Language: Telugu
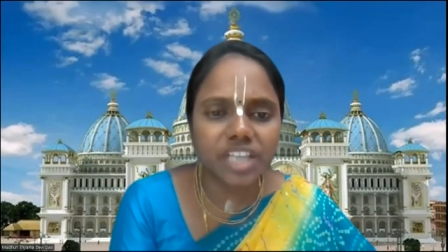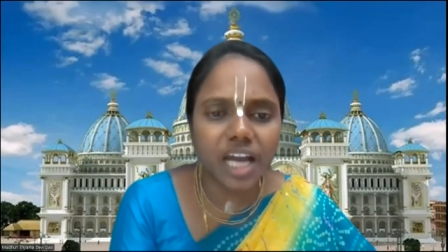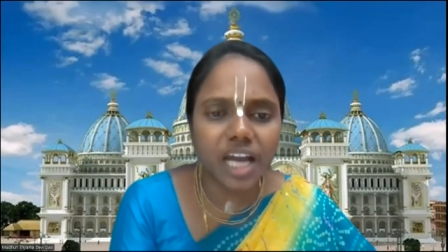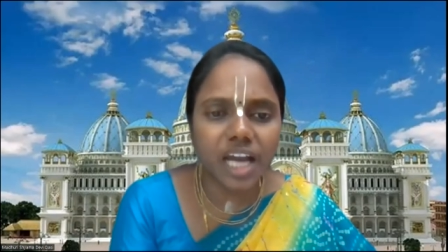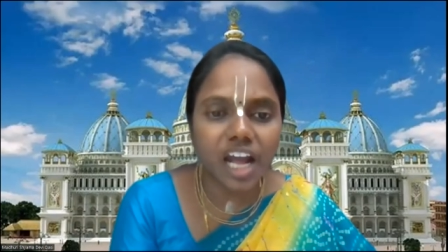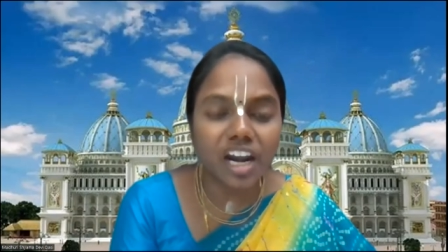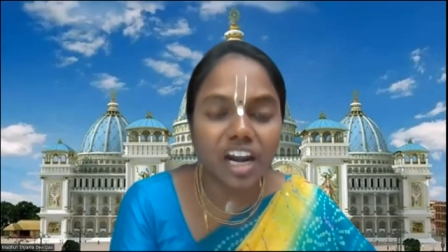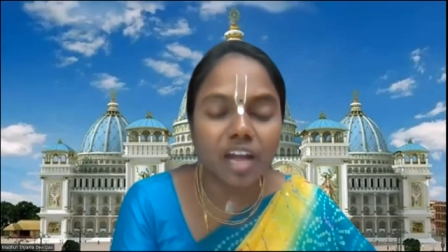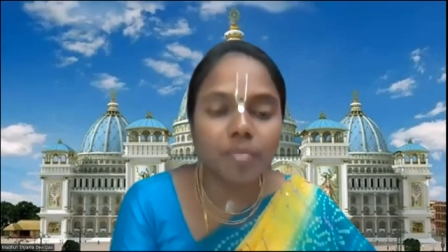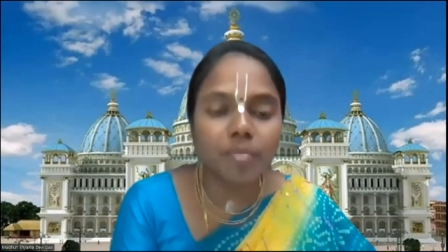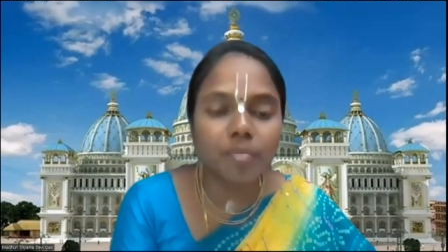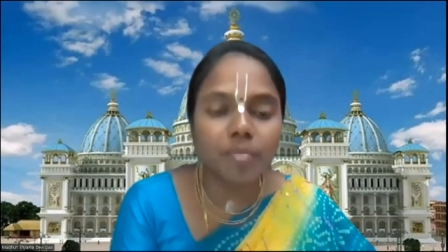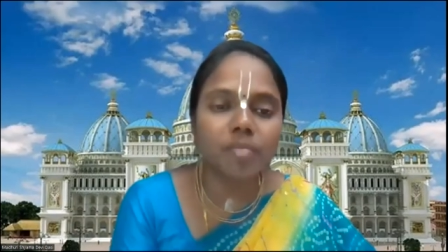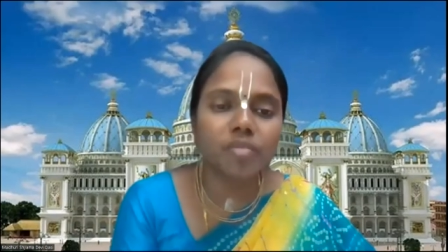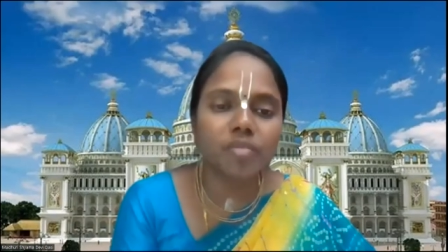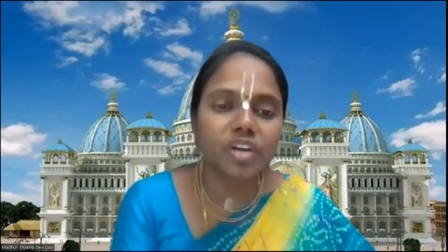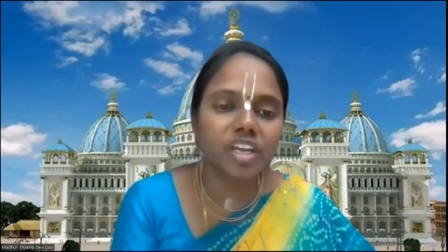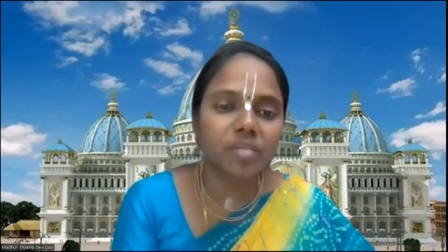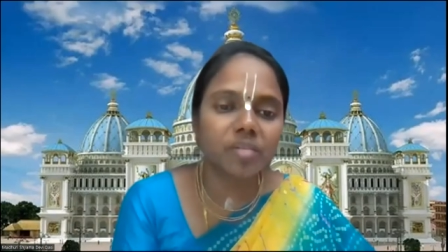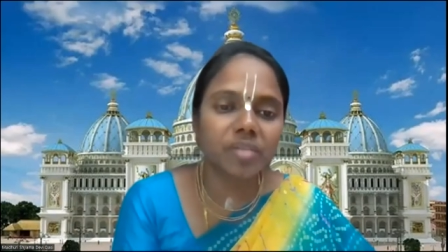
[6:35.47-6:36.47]
చాలా
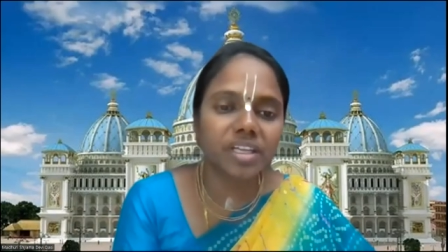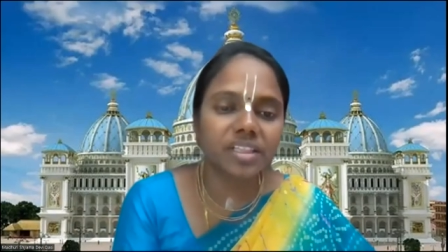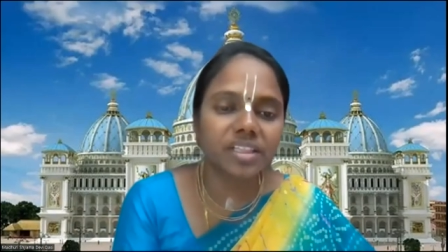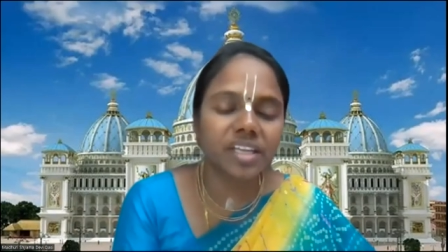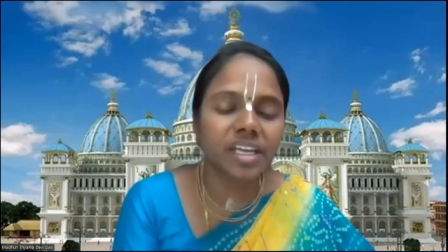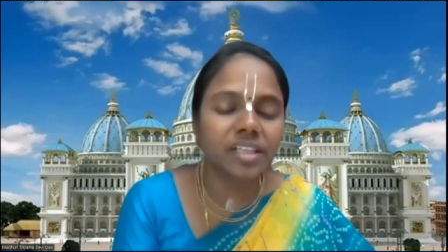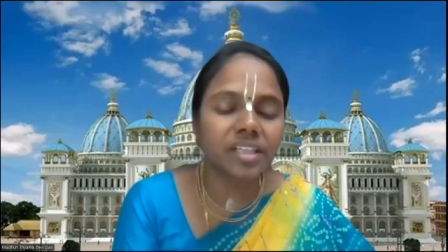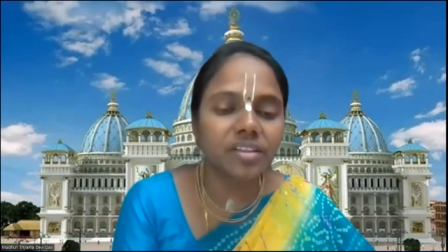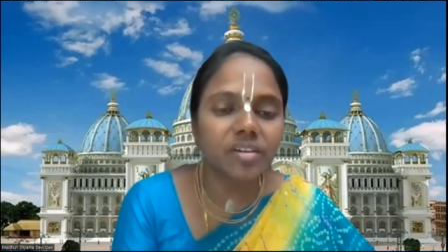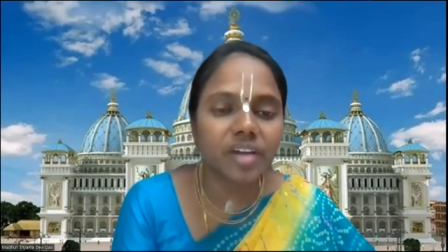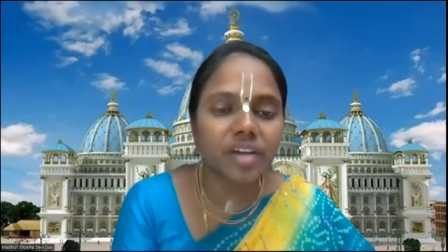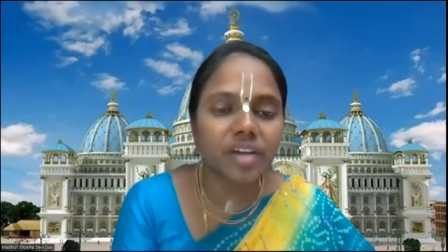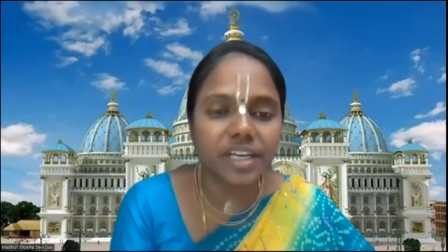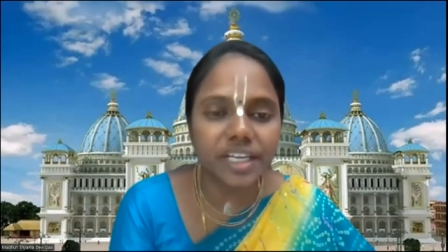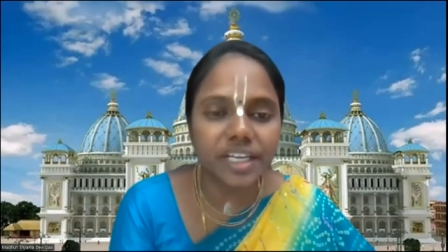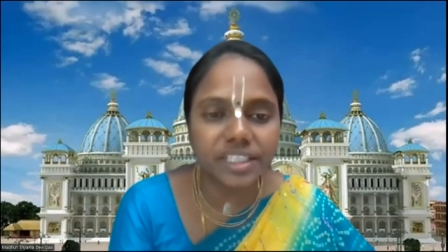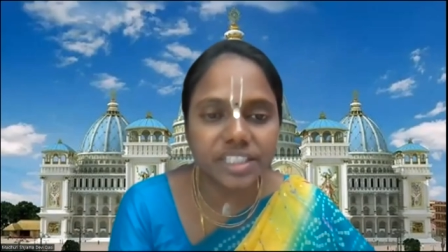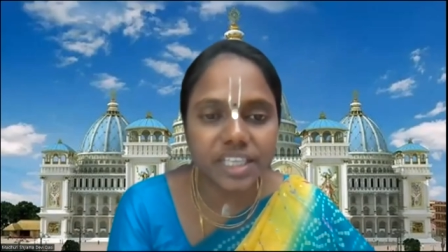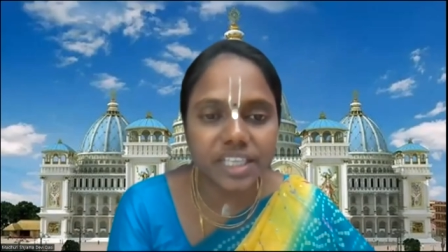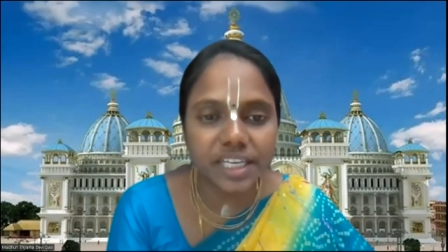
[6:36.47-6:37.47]
ప్రాముఖ్యమైంది
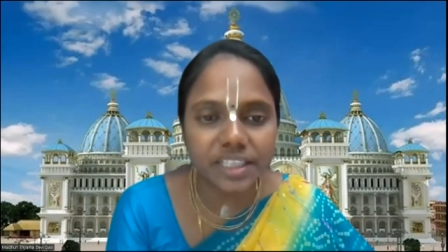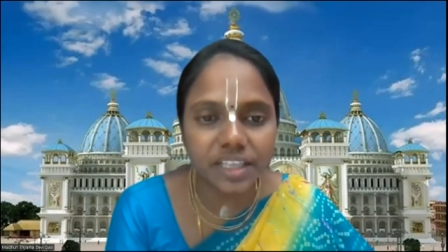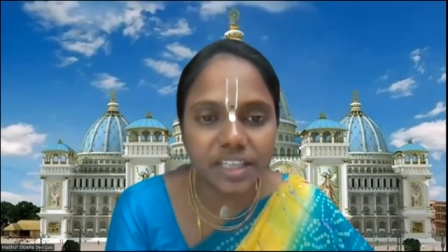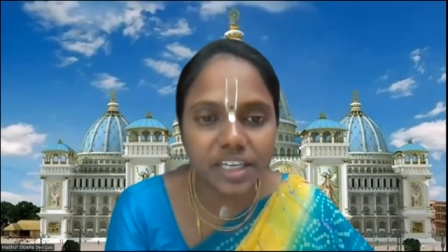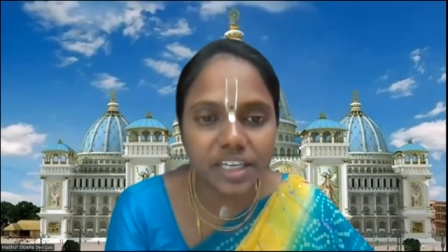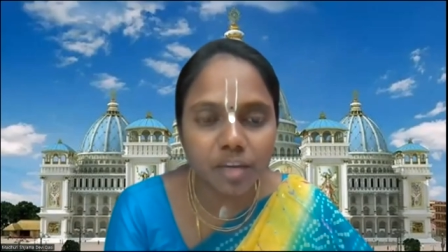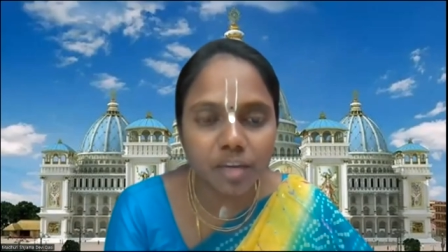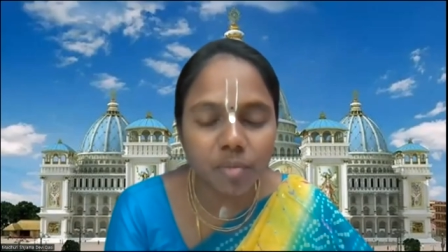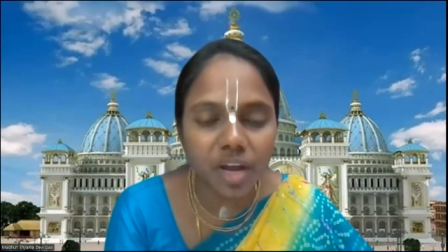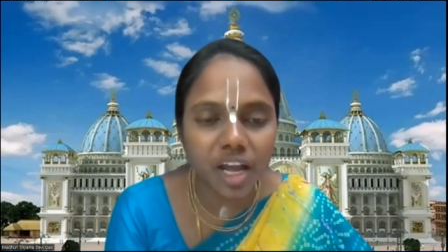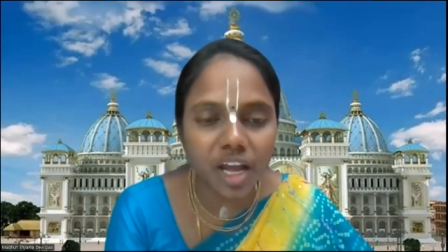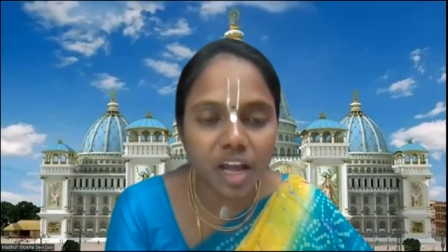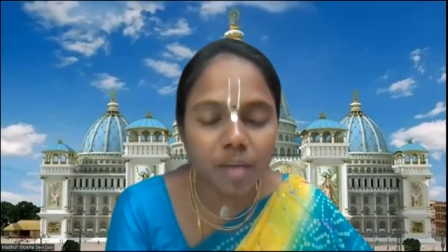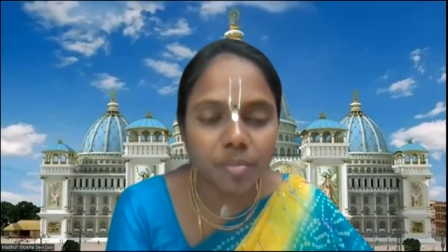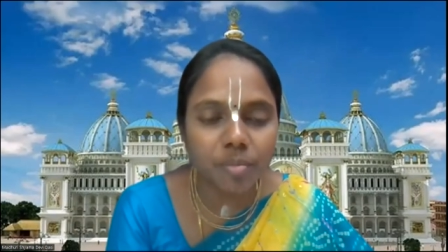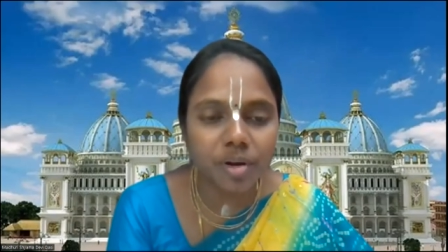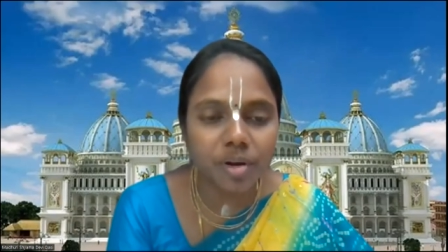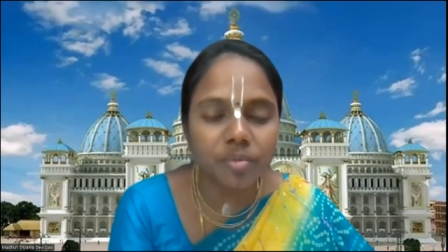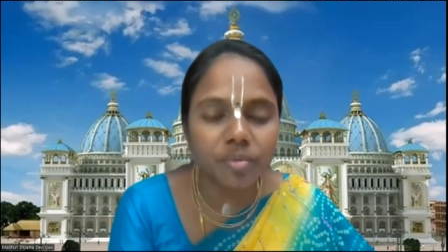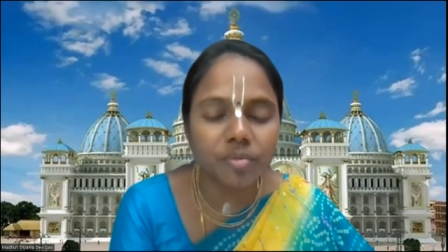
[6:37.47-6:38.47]
ఎందుకంటే చైతన్య
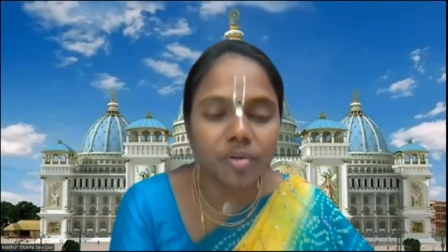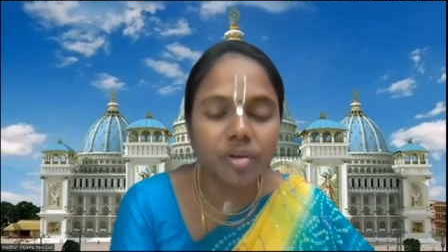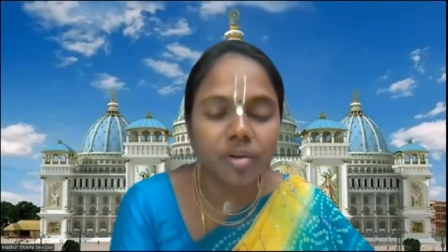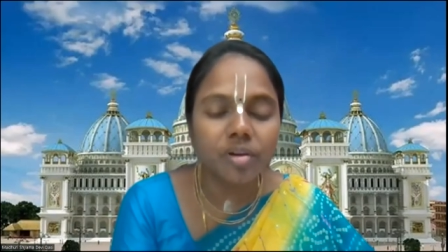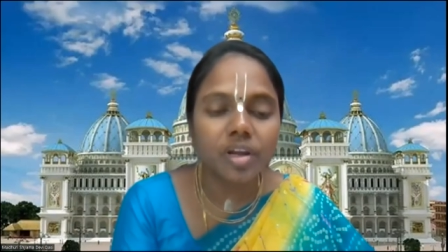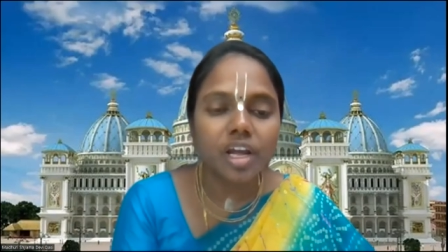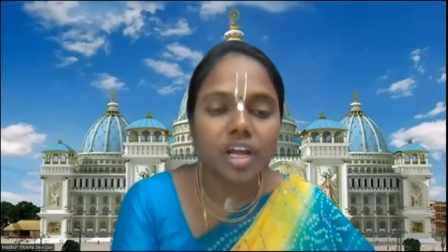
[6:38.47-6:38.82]
మహాప్రభువు